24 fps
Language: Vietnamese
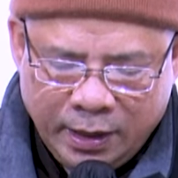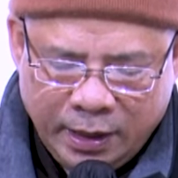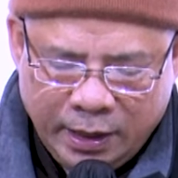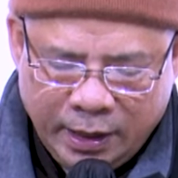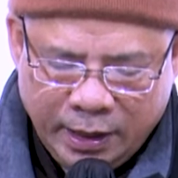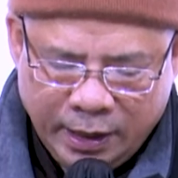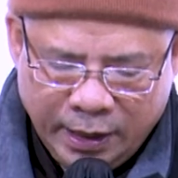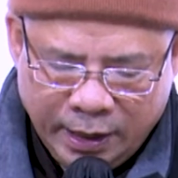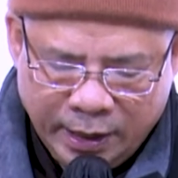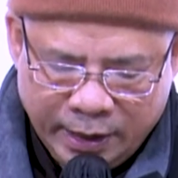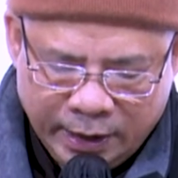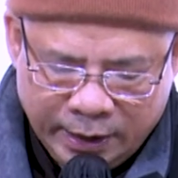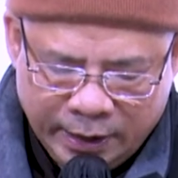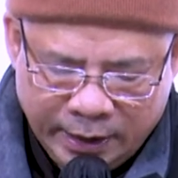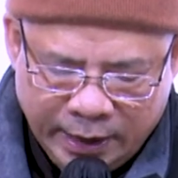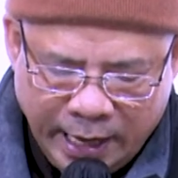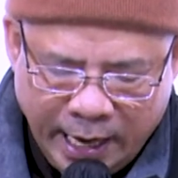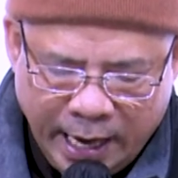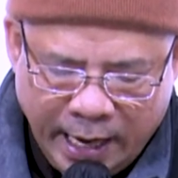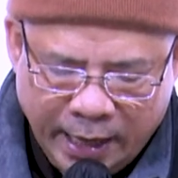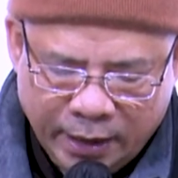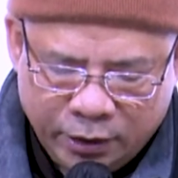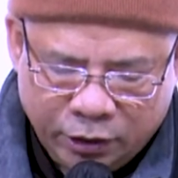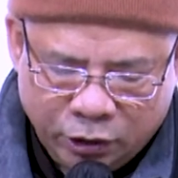Hiền
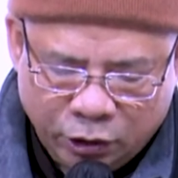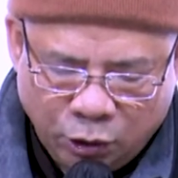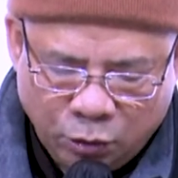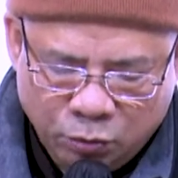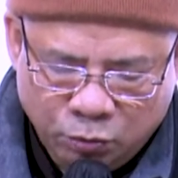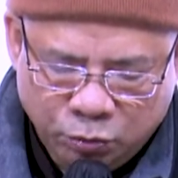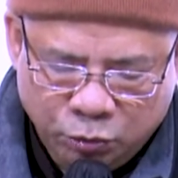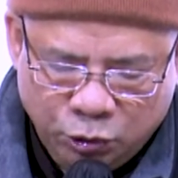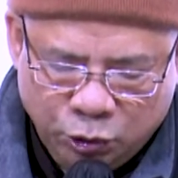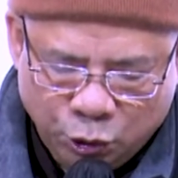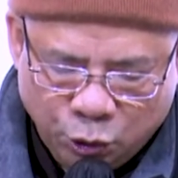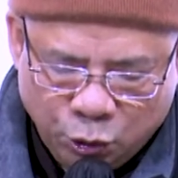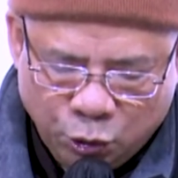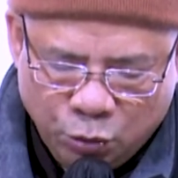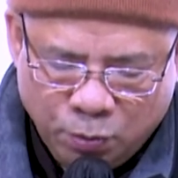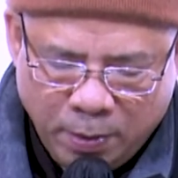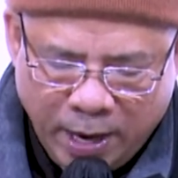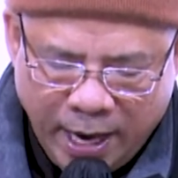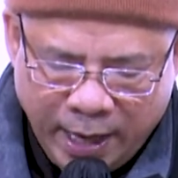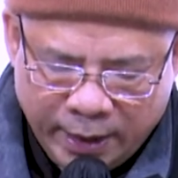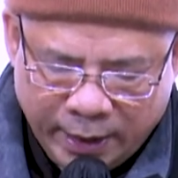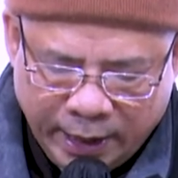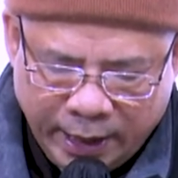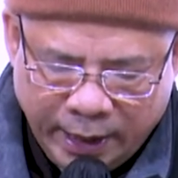giả tùng chủ
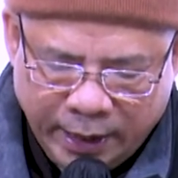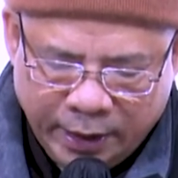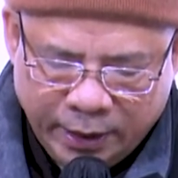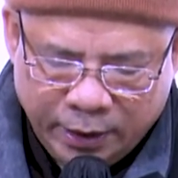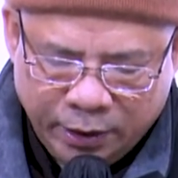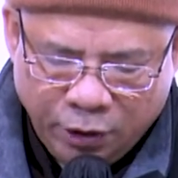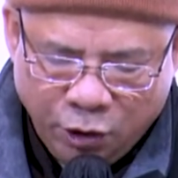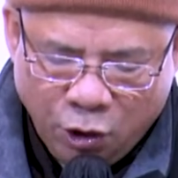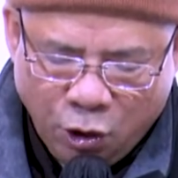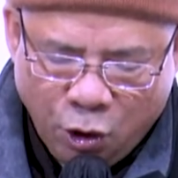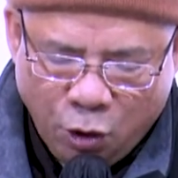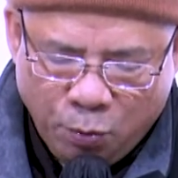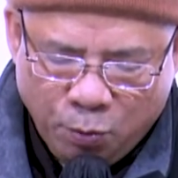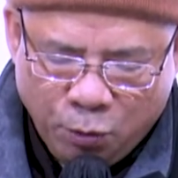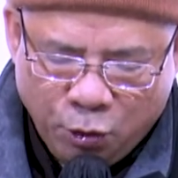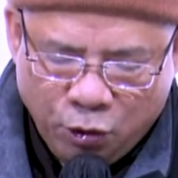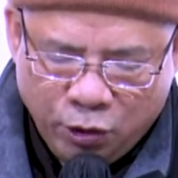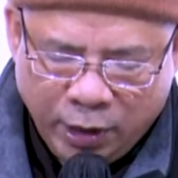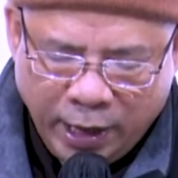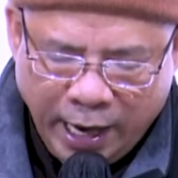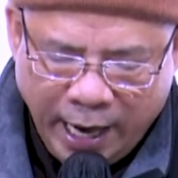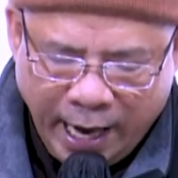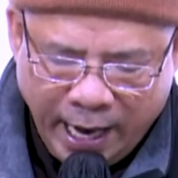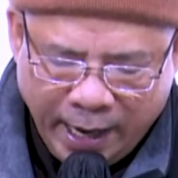bạn này đồ
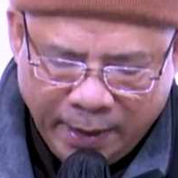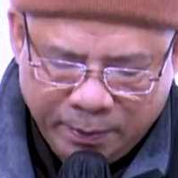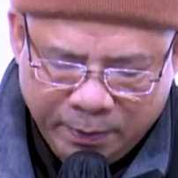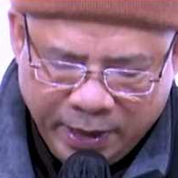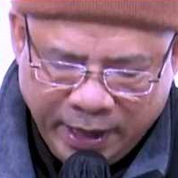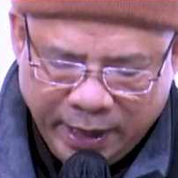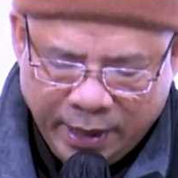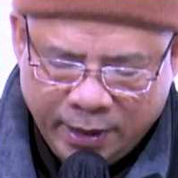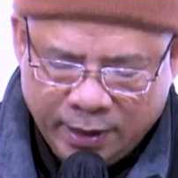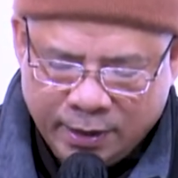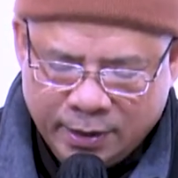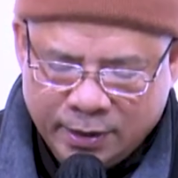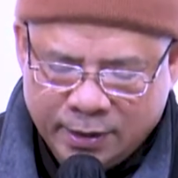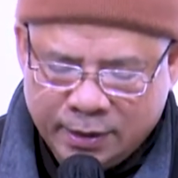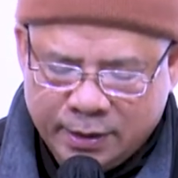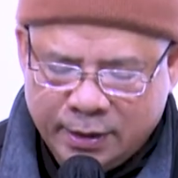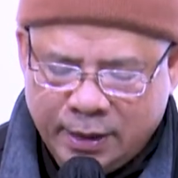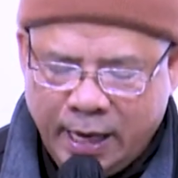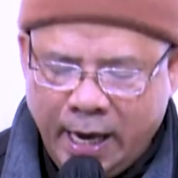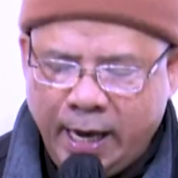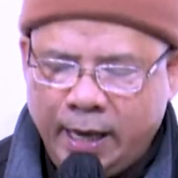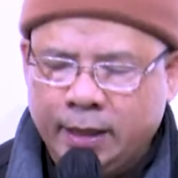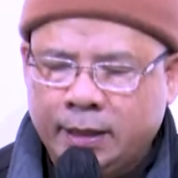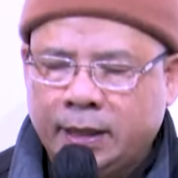một ngàn biến
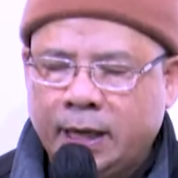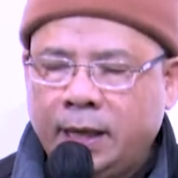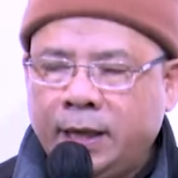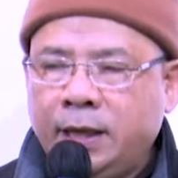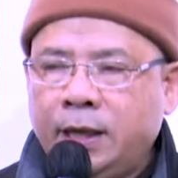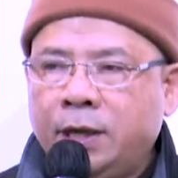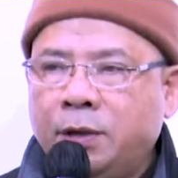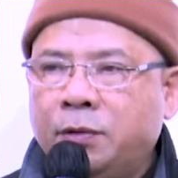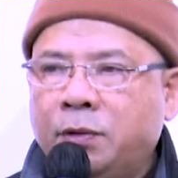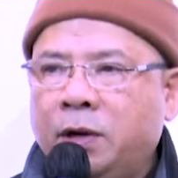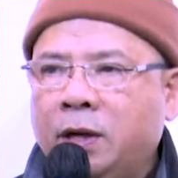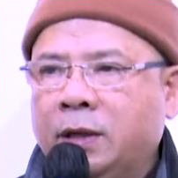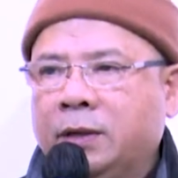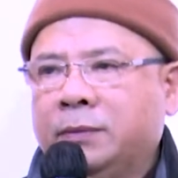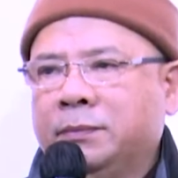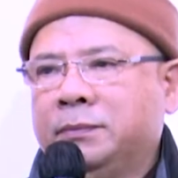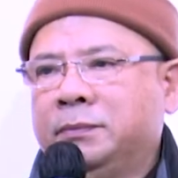sẽ thấy hiệu lực.